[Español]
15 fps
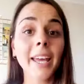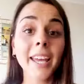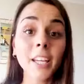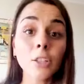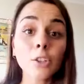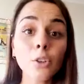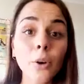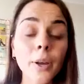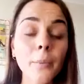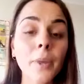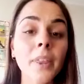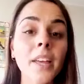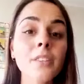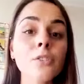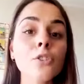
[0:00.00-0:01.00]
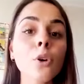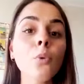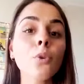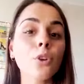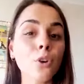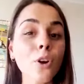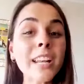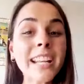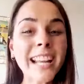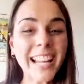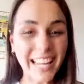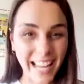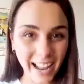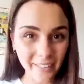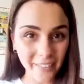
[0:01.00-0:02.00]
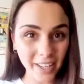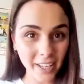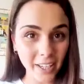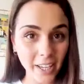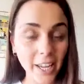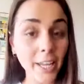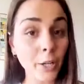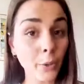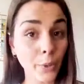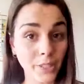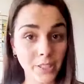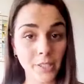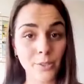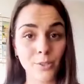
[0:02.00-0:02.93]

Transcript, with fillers: Esto evidenció un rol clave en nuestra